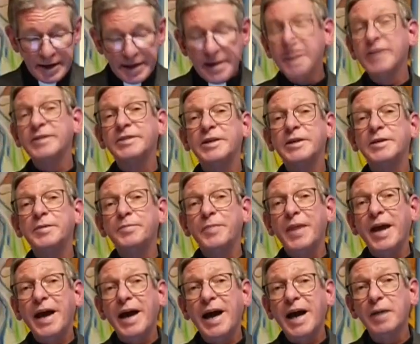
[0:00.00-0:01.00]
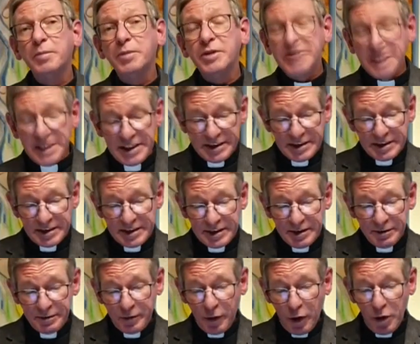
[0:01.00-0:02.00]
Die Kirche habe
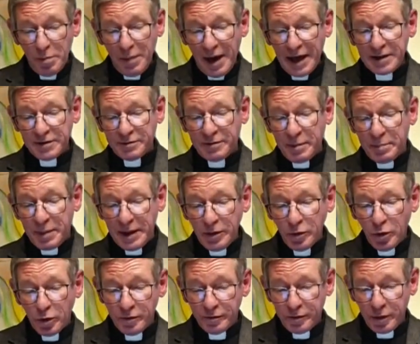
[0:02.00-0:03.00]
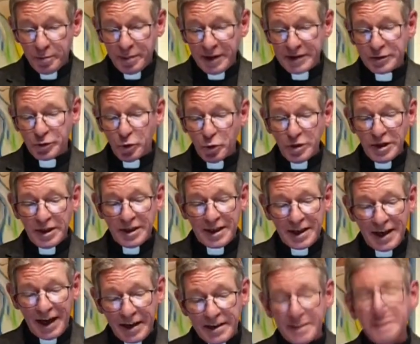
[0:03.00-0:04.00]
nicht die Vollmacht, Verbindungen von
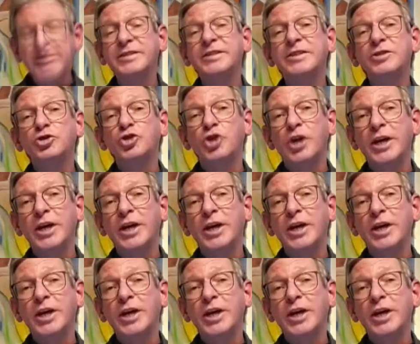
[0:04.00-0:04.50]
Personen gleichen